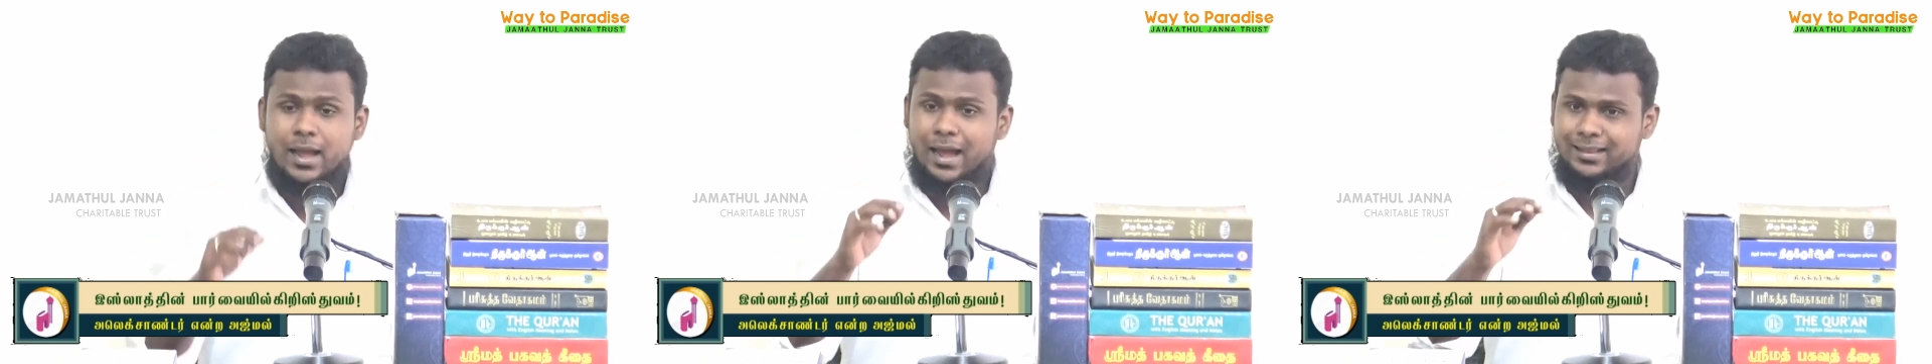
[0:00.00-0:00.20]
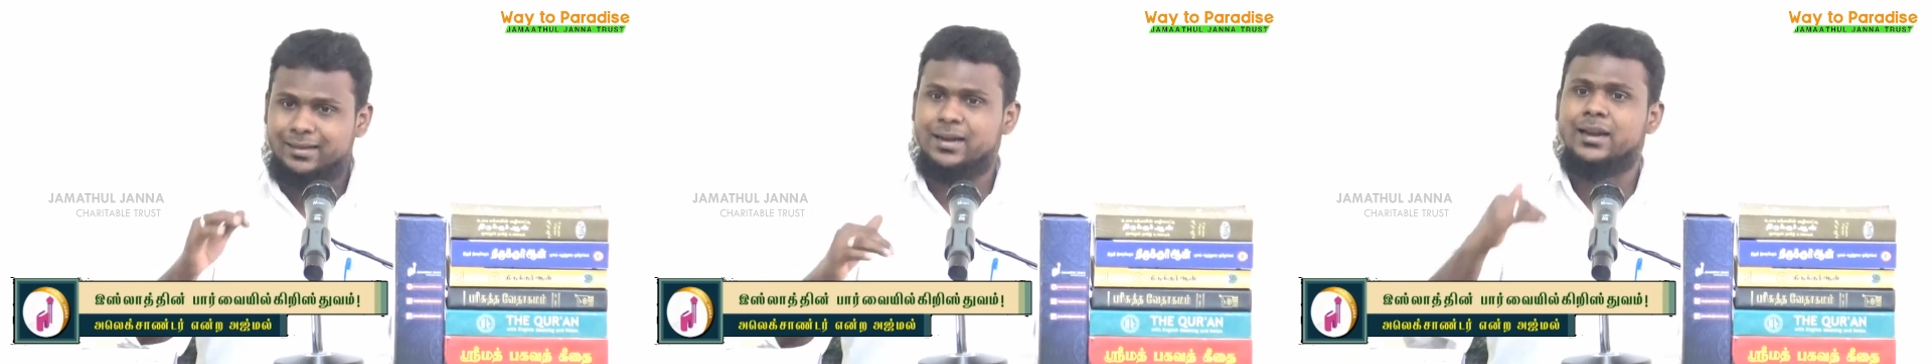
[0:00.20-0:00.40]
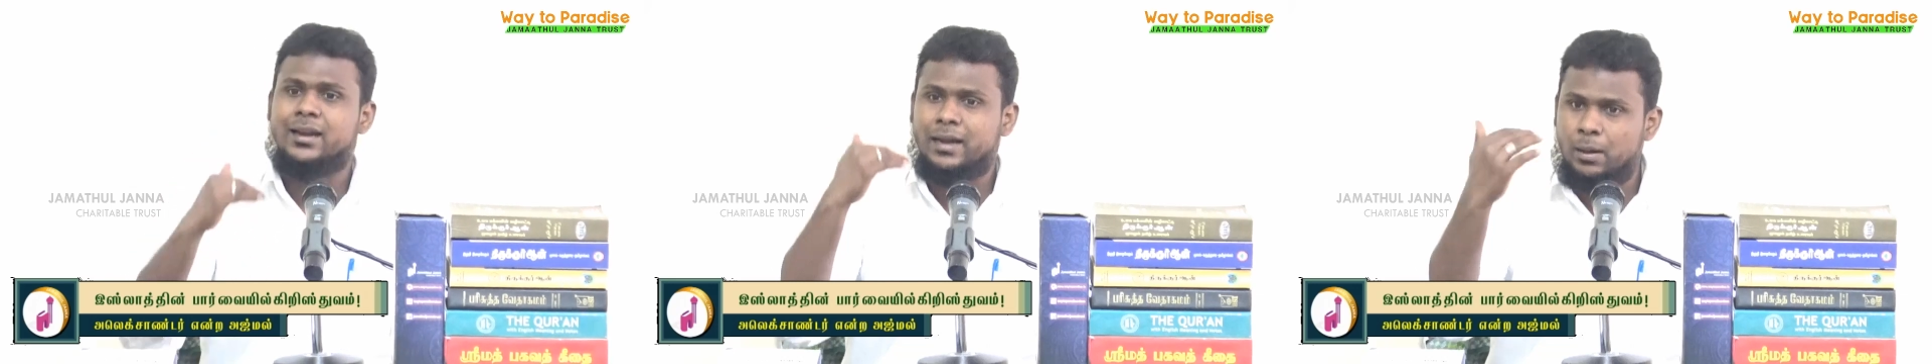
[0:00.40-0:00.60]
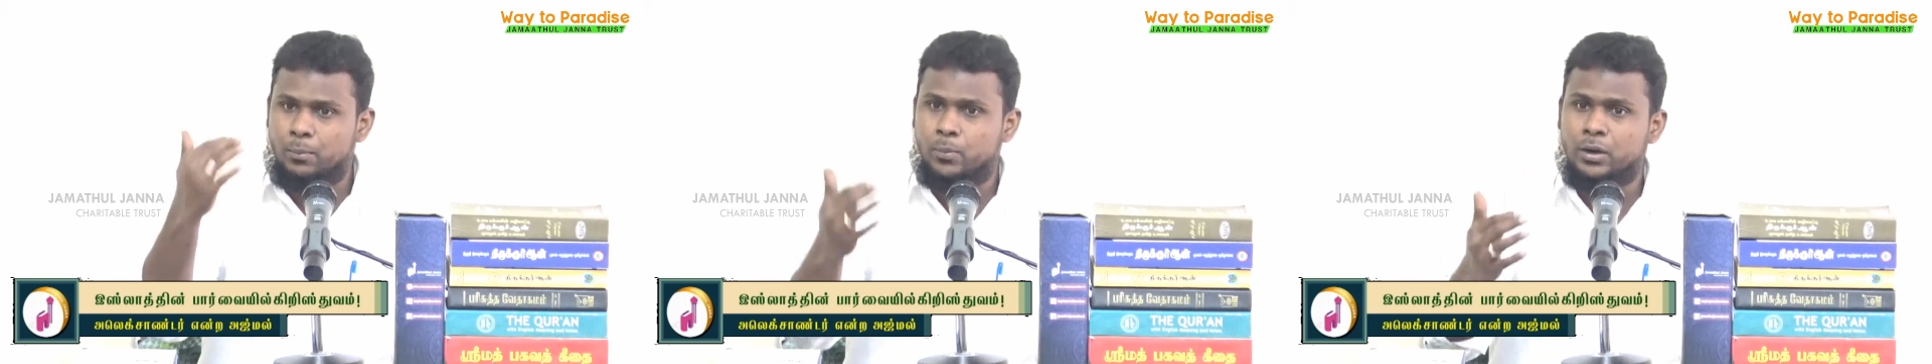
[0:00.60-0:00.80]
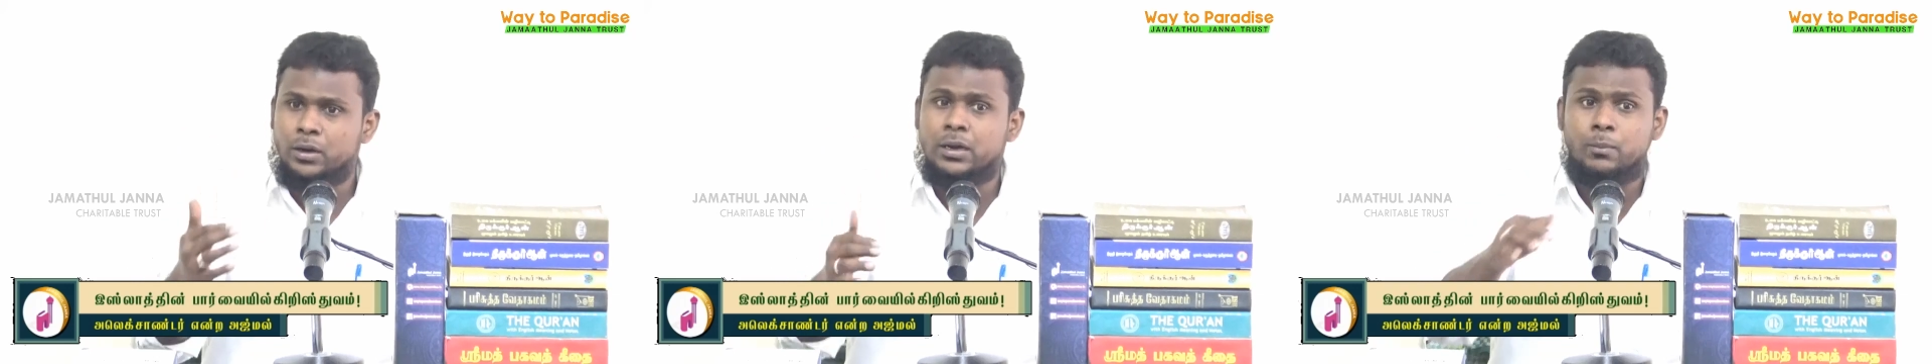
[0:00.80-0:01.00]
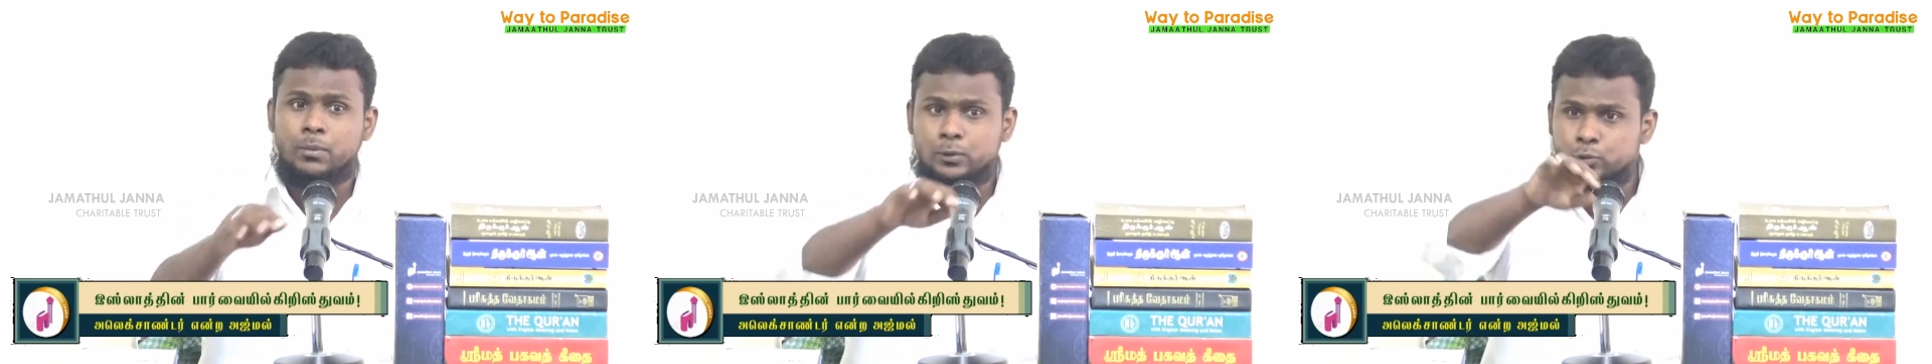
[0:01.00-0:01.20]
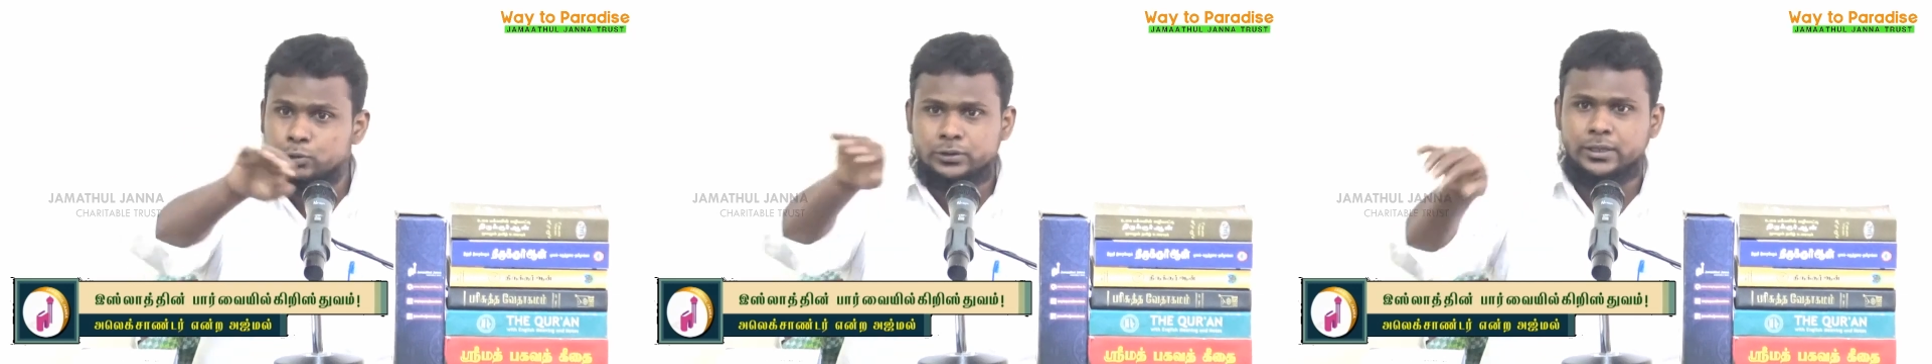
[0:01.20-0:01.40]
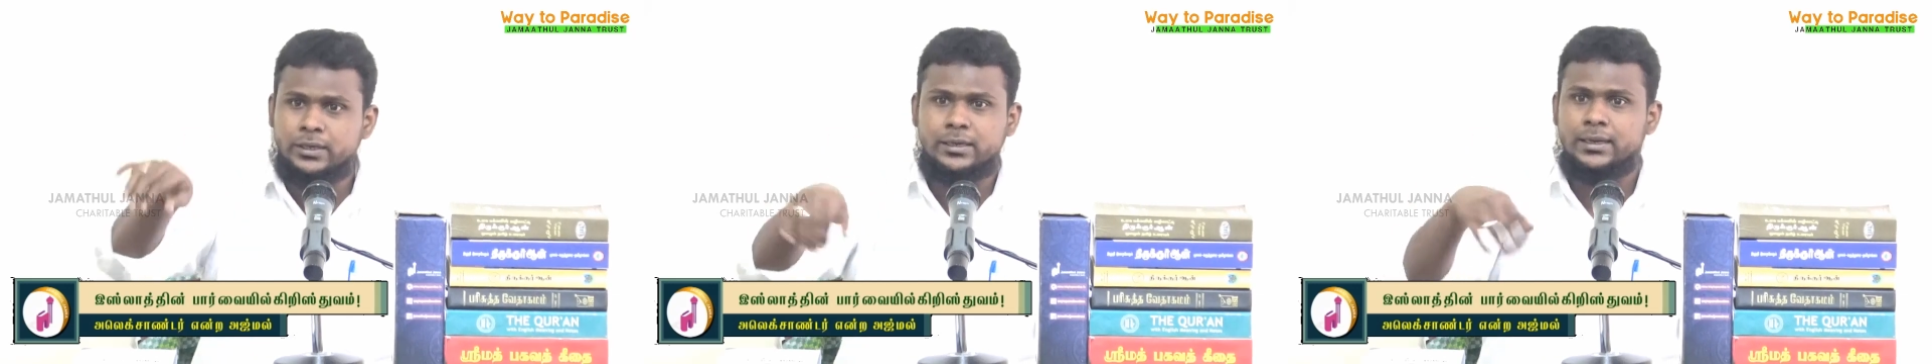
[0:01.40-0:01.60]
அதனால் நம்மளும் நம்மளை
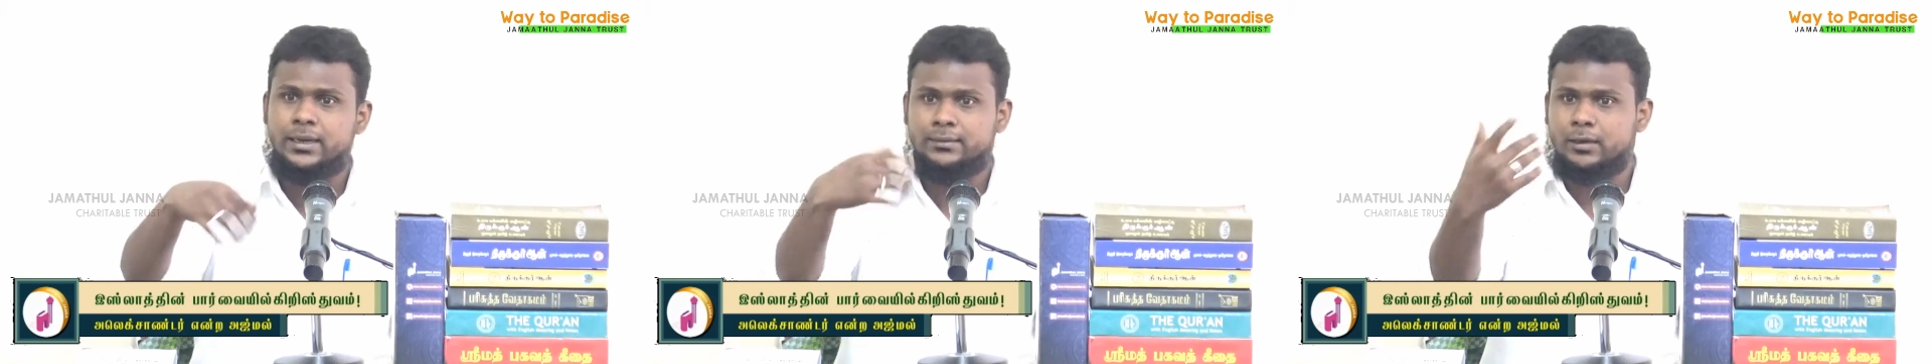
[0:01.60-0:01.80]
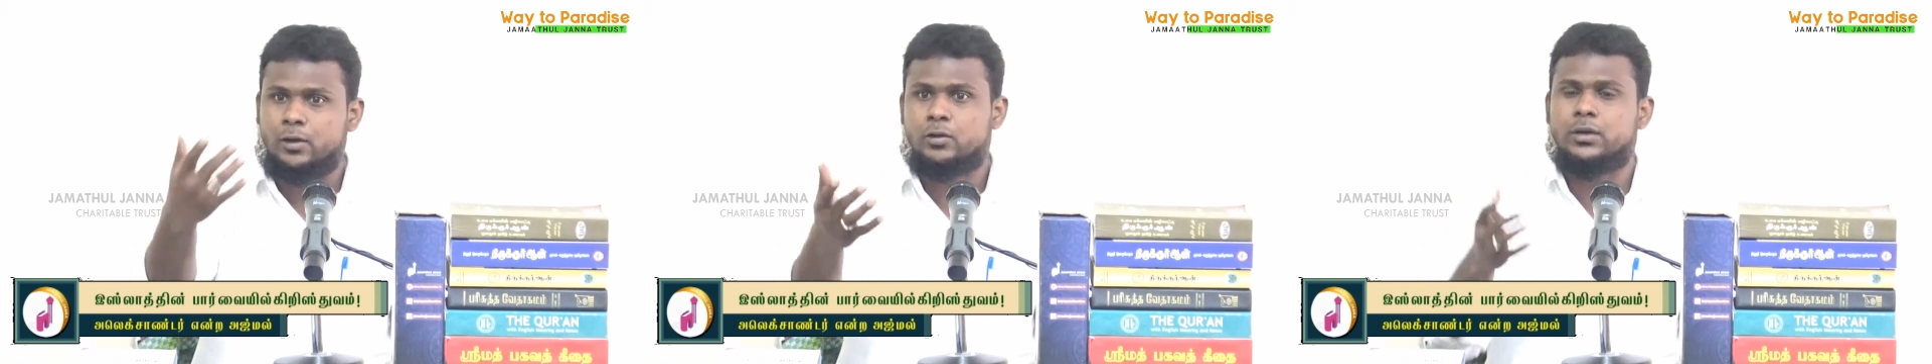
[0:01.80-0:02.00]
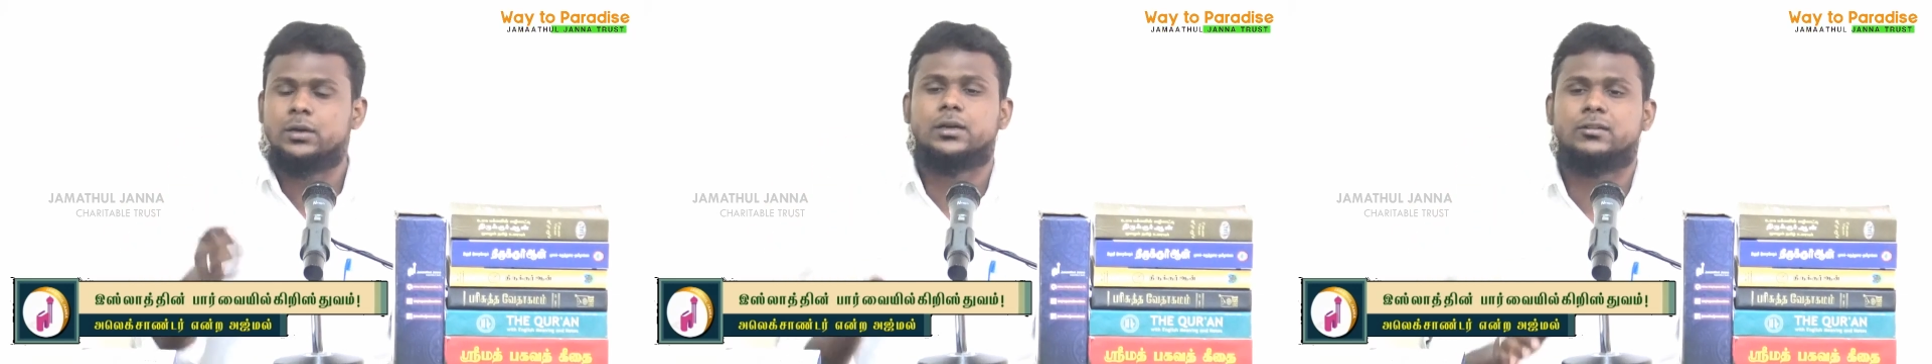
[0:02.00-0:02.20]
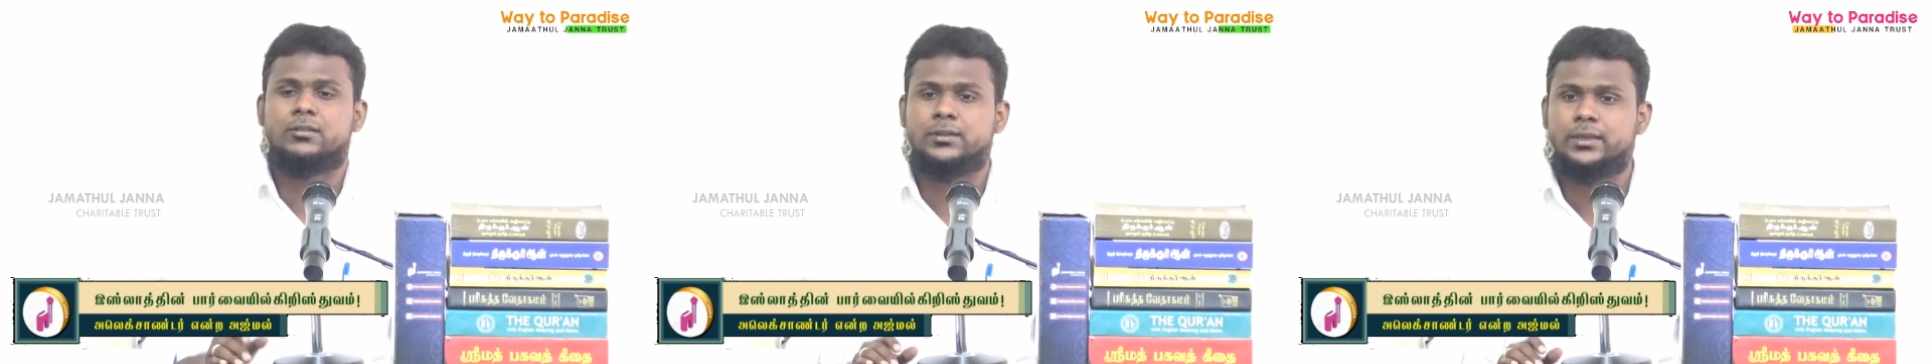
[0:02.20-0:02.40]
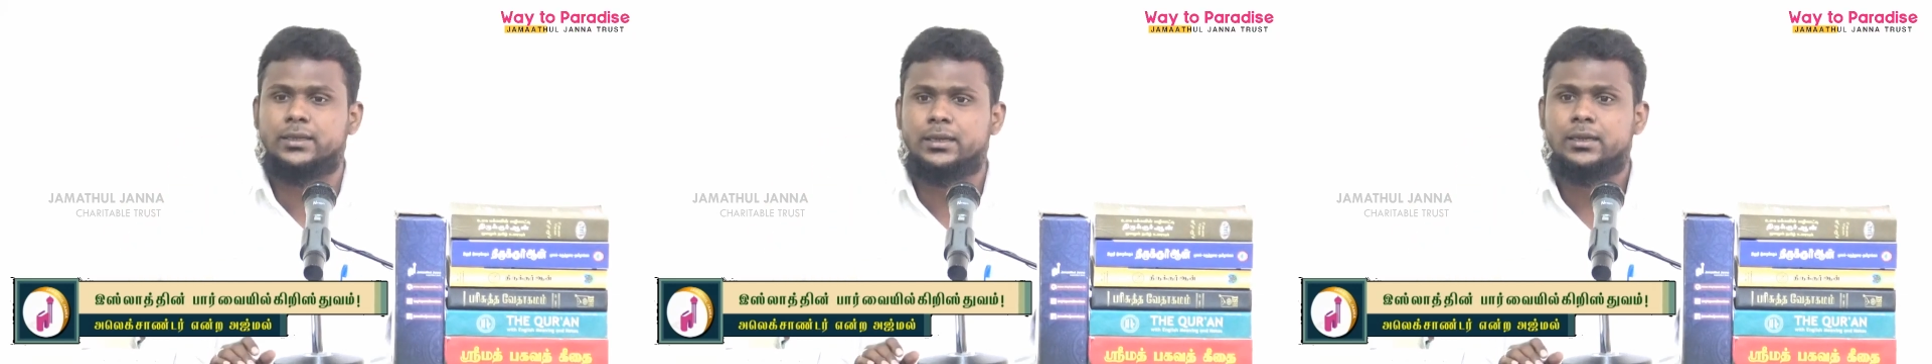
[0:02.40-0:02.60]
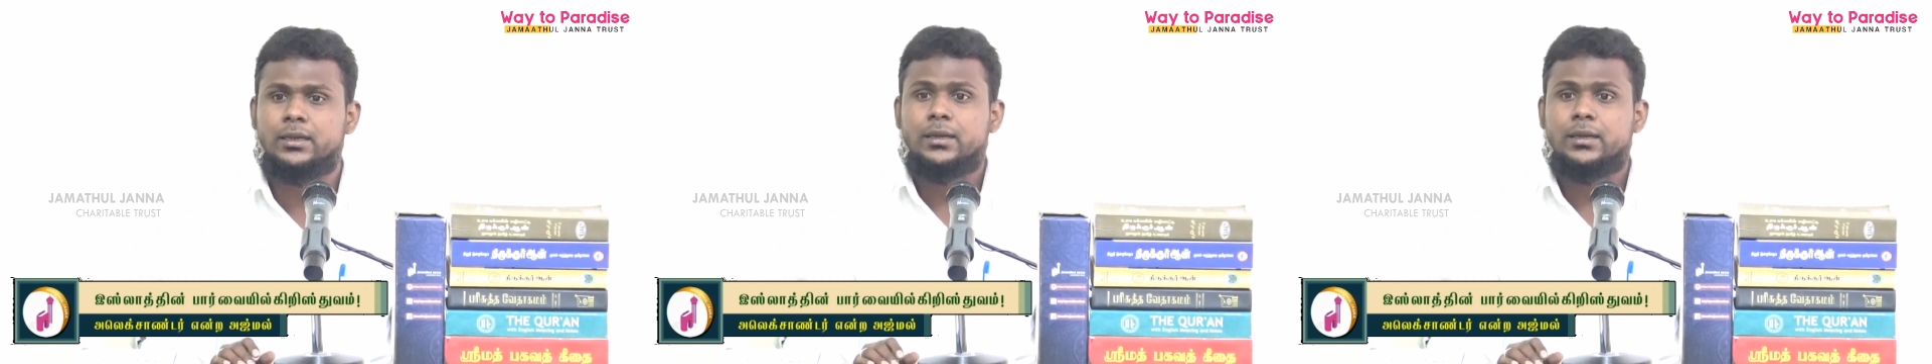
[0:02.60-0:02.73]
சுற்றி இருக்கிற சகோதரர்கள்ட்ட வந்து